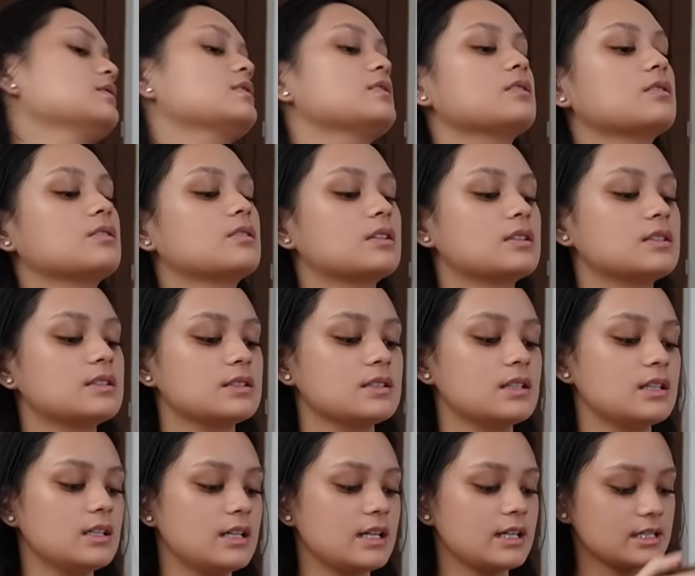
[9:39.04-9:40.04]
So, this is
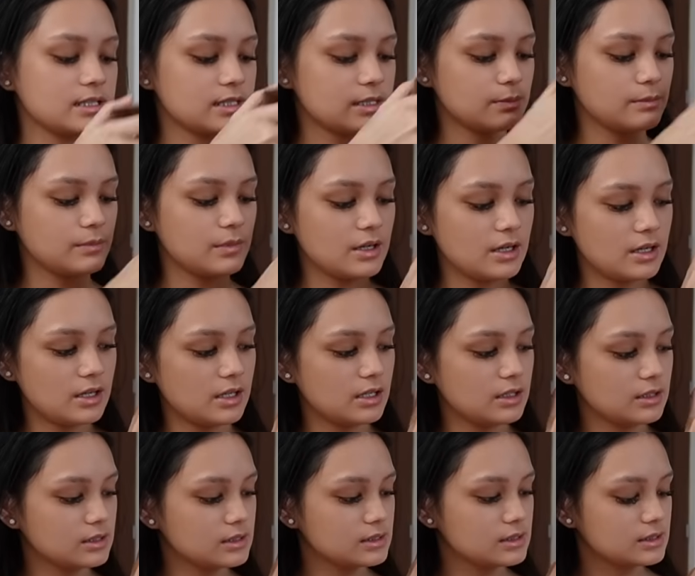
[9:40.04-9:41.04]
the next
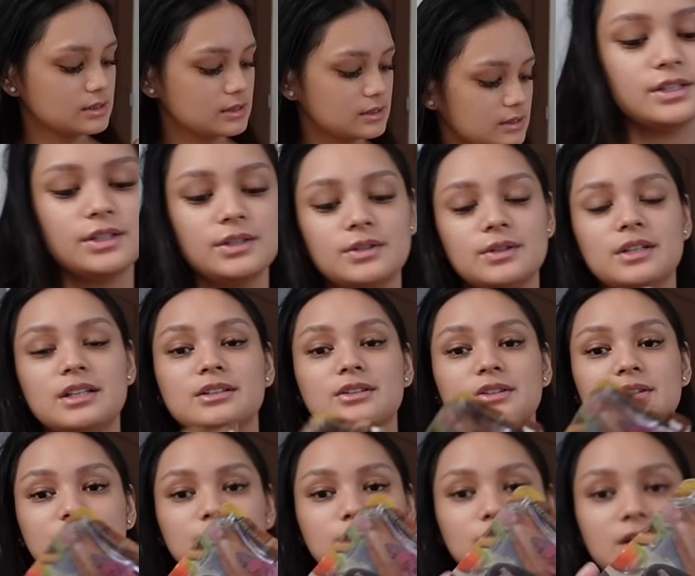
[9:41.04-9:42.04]
box. So, ito
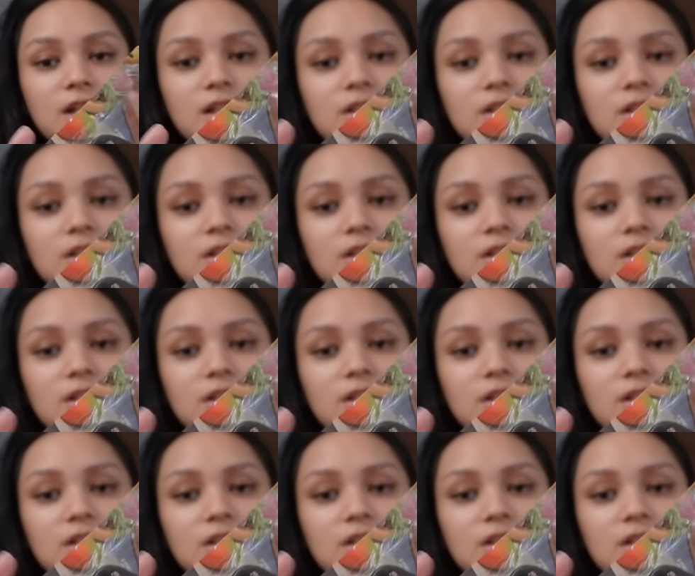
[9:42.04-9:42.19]
yung,